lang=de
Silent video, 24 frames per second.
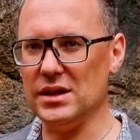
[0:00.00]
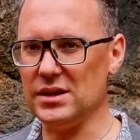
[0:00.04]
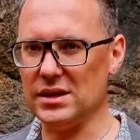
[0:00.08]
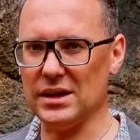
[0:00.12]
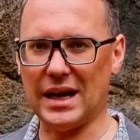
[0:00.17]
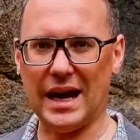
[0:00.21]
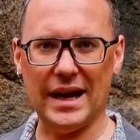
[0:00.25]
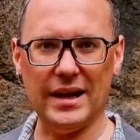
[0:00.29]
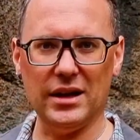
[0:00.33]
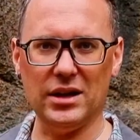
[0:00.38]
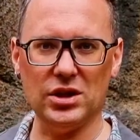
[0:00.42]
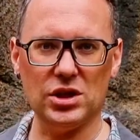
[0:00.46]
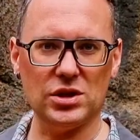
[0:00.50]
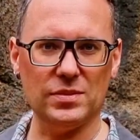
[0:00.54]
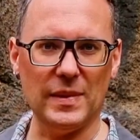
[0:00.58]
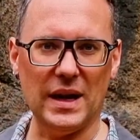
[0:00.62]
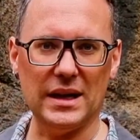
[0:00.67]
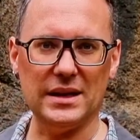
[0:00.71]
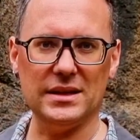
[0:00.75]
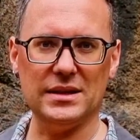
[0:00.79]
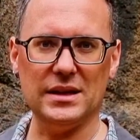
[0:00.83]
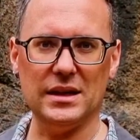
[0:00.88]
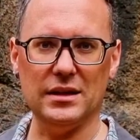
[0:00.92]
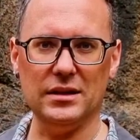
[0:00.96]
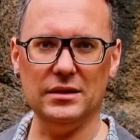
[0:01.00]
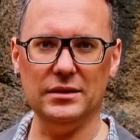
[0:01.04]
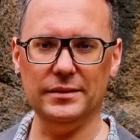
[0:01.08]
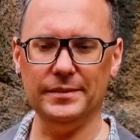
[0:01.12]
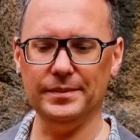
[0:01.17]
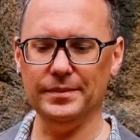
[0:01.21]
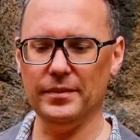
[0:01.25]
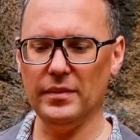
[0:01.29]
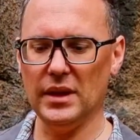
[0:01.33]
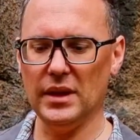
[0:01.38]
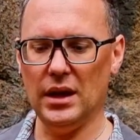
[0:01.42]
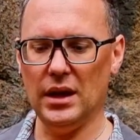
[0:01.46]
Ist reine Geschmackssache,
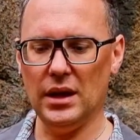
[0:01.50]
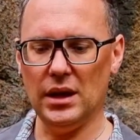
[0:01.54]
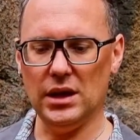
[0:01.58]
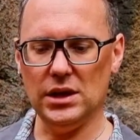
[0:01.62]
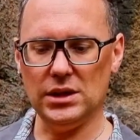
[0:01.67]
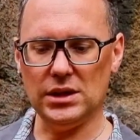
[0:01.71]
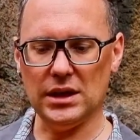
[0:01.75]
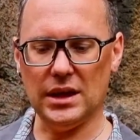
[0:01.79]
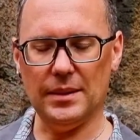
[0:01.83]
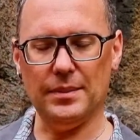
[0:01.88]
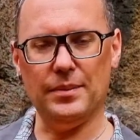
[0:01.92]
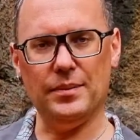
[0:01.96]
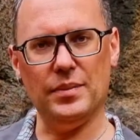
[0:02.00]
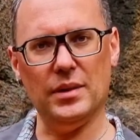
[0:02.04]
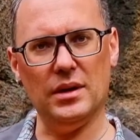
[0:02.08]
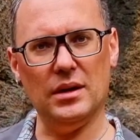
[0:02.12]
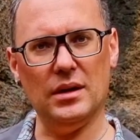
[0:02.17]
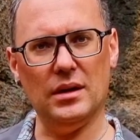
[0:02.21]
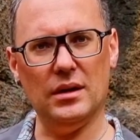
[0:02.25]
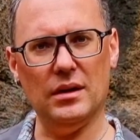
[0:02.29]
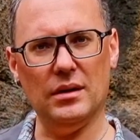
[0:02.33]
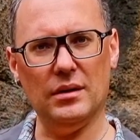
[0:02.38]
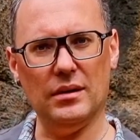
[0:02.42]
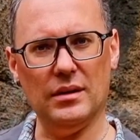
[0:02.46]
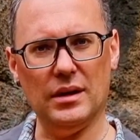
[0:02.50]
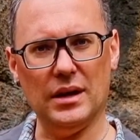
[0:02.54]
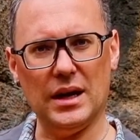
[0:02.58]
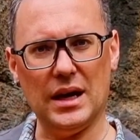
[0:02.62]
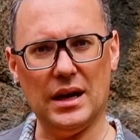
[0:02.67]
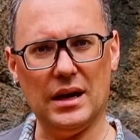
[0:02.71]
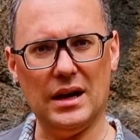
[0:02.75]
ich habe äh,